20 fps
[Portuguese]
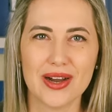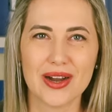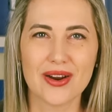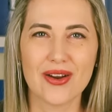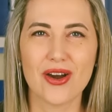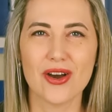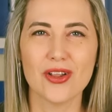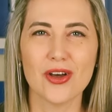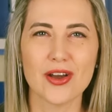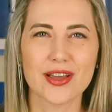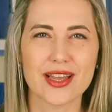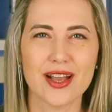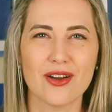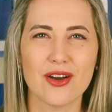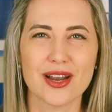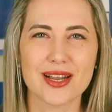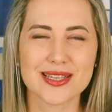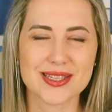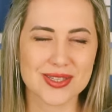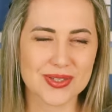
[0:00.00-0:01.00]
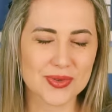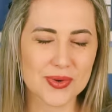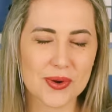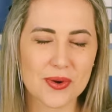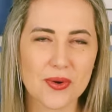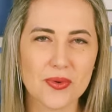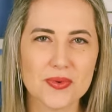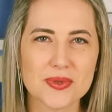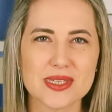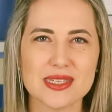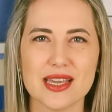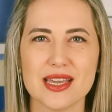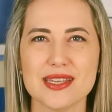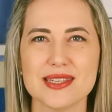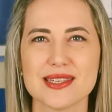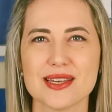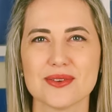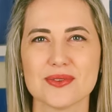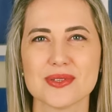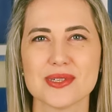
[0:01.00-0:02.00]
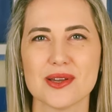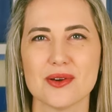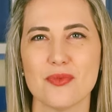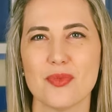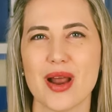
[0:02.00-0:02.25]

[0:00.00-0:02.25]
Coloque agora sua consciência no seu